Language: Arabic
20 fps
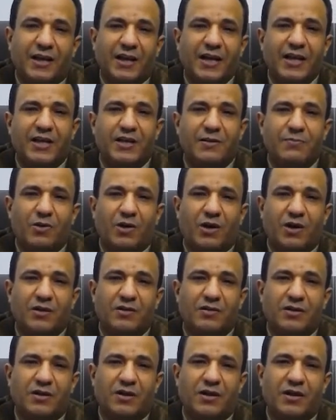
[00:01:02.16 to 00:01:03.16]
آخر
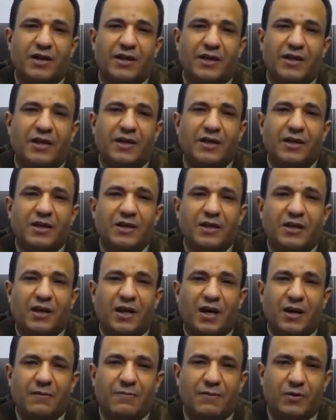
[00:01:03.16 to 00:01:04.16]
محاضرة لنا
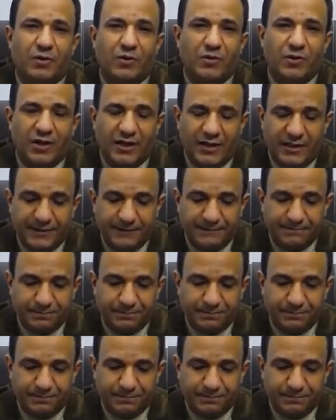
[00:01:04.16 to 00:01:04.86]
عبر الأونلاين